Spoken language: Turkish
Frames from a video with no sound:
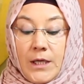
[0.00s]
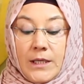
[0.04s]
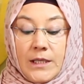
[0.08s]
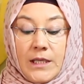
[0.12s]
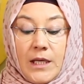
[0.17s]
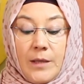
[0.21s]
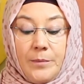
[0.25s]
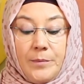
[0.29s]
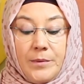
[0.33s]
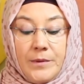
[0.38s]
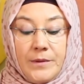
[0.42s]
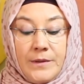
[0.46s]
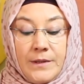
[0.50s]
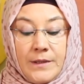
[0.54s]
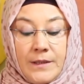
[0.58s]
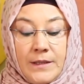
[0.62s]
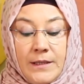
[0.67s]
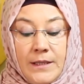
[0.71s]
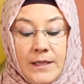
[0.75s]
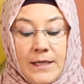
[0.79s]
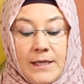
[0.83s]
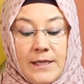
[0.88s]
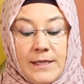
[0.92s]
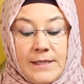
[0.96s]

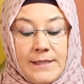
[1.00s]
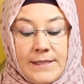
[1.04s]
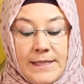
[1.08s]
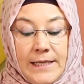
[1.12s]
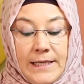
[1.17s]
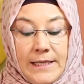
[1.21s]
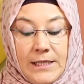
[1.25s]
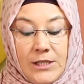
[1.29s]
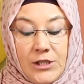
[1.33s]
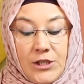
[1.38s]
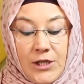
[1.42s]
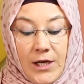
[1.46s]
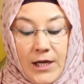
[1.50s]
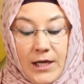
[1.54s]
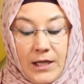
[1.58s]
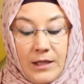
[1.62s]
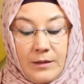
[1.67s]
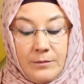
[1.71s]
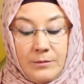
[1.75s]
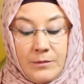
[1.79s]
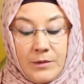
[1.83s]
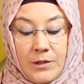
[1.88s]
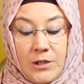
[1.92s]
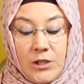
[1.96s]
Kapının zili
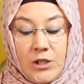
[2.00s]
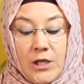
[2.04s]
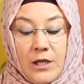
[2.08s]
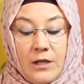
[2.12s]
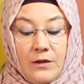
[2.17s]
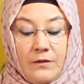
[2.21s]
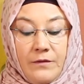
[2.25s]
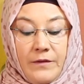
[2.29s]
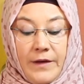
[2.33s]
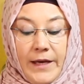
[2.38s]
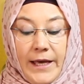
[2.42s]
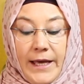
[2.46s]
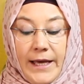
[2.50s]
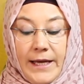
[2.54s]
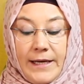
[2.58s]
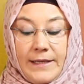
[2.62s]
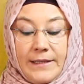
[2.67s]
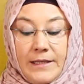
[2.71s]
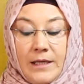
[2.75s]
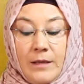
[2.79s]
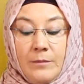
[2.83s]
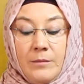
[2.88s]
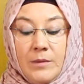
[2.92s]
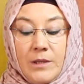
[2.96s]
çalmış ve
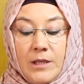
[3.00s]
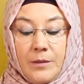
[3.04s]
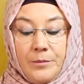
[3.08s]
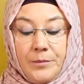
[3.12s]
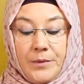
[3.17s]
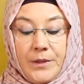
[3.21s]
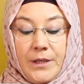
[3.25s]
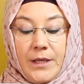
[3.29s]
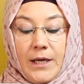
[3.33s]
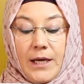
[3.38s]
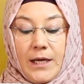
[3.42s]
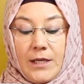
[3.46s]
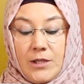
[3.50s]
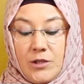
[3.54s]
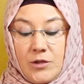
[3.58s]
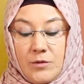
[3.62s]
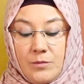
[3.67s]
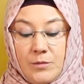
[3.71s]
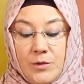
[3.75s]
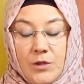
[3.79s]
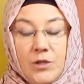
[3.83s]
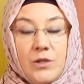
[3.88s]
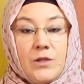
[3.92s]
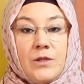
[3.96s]
Erdem kapıyı
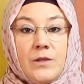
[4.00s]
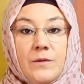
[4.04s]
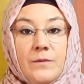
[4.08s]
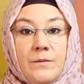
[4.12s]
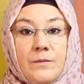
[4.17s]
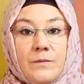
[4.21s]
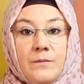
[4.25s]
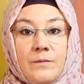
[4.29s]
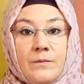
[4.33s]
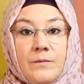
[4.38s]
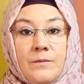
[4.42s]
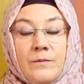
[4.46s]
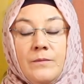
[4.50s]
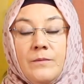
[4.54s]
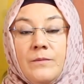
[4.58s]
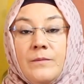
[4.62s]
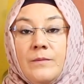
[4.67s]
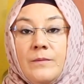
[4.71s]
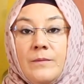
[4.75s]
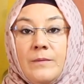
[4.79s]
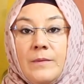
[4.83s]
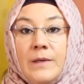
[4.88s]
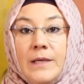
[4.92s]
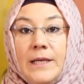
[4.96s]
açmıştı.
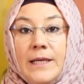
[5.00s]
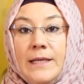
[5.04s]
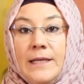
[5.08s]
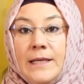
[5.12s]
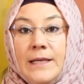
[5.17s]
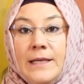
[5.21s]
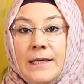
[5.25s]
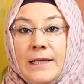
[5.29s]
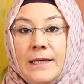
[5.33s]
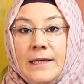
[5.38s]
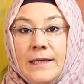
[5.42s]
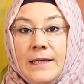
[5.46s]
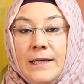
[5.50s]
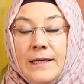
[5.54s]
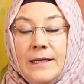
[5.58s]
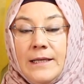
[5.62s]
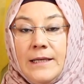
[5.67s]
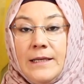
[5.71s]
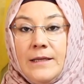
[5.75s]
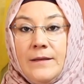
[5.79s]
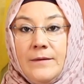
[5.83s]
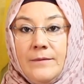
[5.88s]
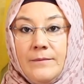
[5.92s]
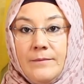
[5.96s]
Ling ling ling ling
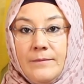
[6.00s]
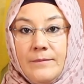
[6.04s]
ling.